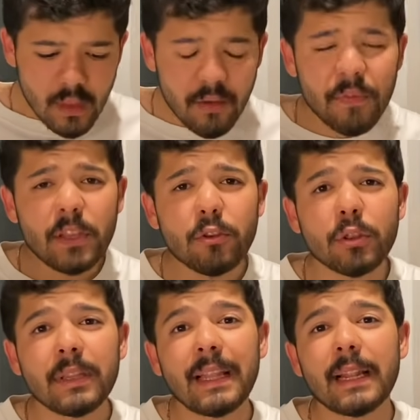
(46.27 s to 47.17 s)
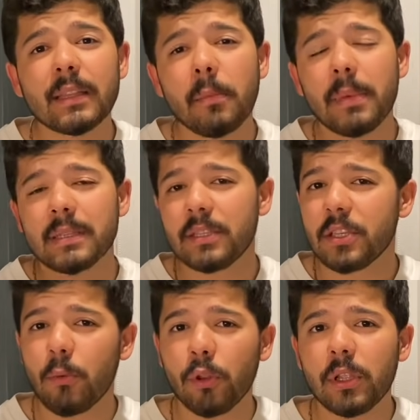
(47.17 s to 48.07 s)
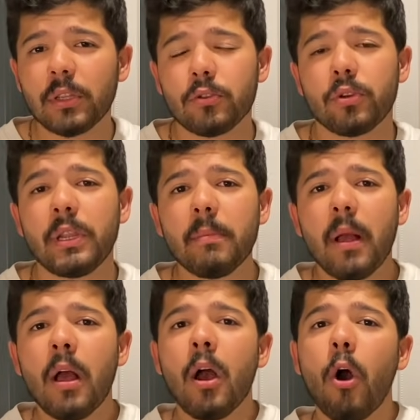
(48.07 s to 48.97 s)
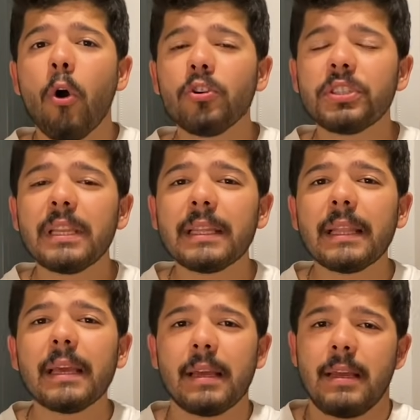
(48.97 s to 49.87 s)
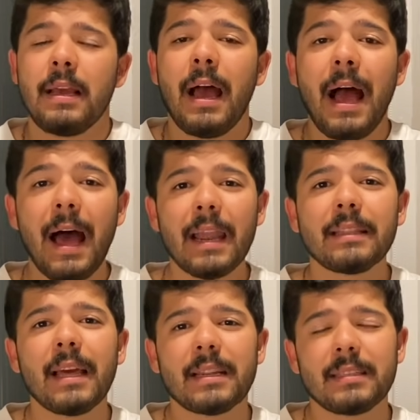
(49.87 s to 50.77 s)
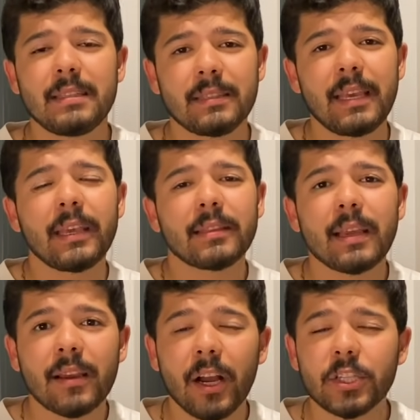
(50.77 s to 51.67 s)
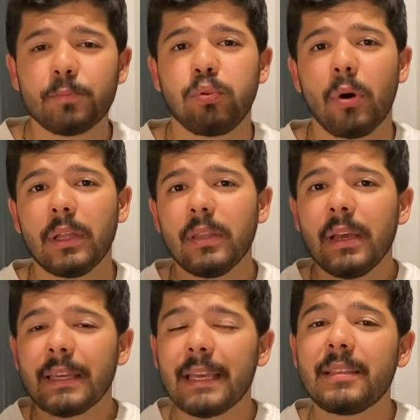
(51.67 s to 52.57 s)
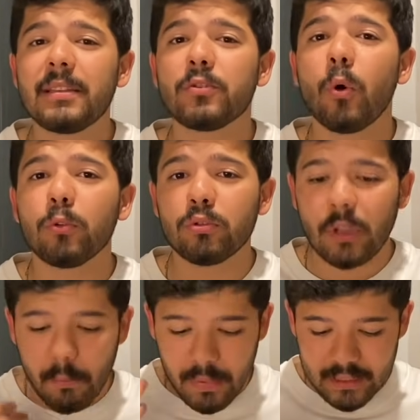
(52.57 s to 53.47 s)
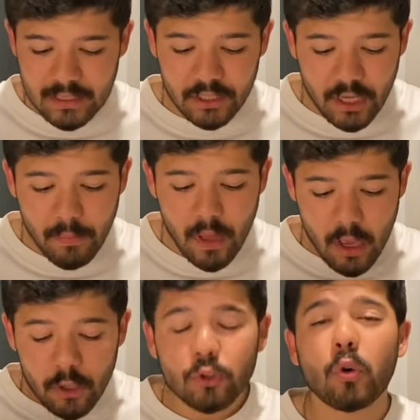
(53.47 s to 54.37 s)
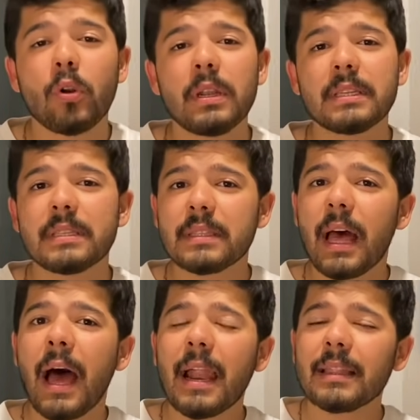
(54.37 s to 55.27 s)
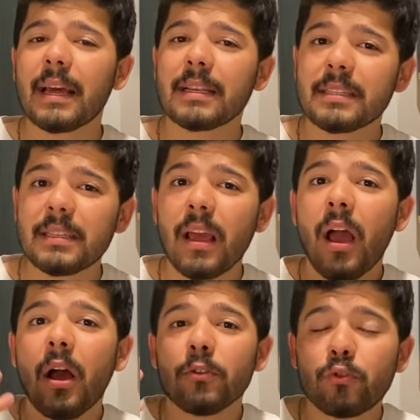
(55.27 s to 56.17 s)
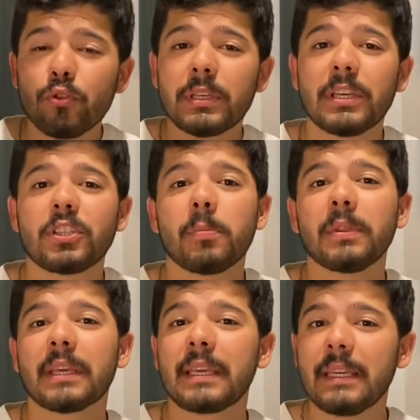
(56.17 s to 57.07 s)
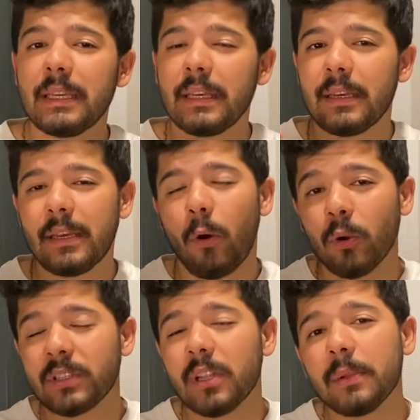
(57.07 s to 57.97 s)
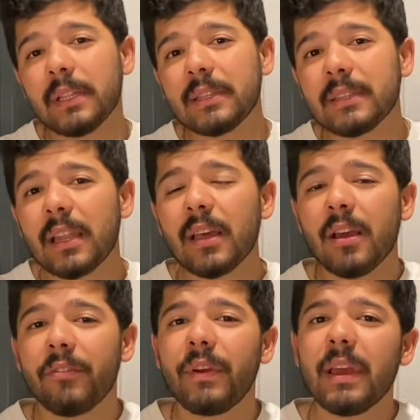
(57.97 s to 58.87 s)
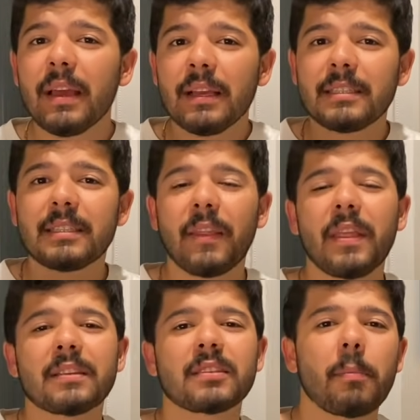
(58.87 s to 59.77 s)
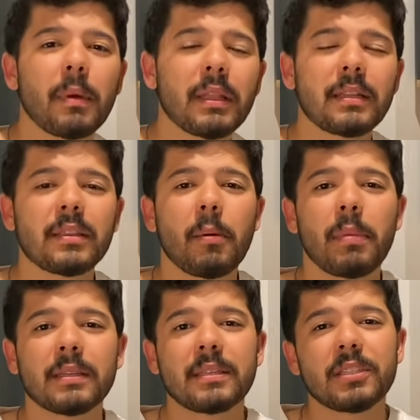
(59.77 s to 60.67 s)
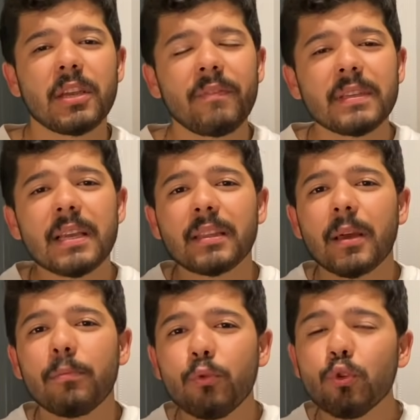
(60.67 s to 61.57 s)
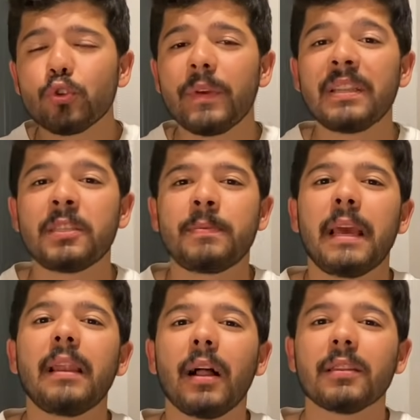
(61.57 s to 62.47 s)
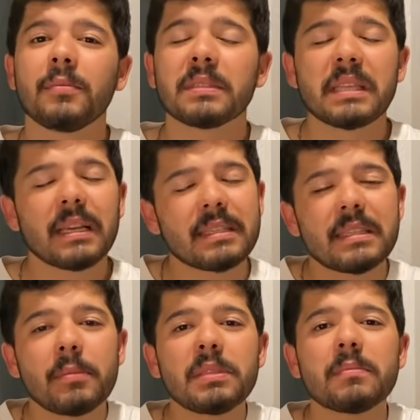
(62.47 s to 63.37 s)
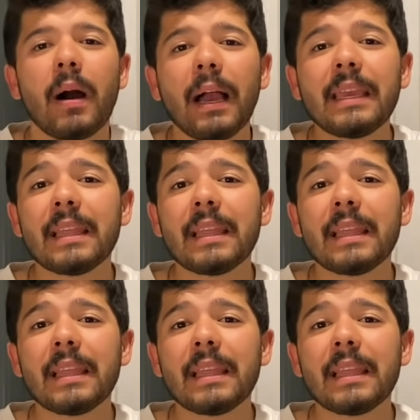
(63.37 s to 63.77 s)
Videoda nelerden bahsedeceğim onları da söyleyeyim. Öncelikle her dersin tek tek kaç puan getirisi olduğundan bahsedeceğim. Sonrasında her dersin Türkiye çapındaki e, ortalamalarından ve standart sapmalarından bahsedeceğim ve zaten bu üç veri tipini ele aldığımızda aslında bizim hangi